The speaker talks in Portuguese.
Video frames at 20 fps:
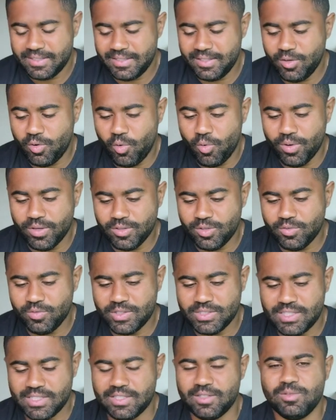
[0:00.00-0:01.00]
Enquanto
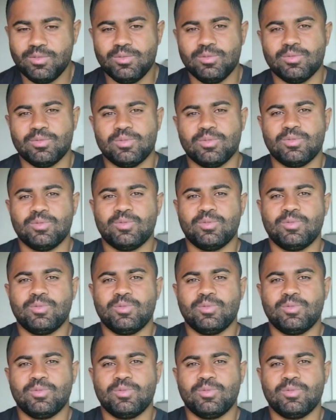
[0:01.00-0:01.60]
você não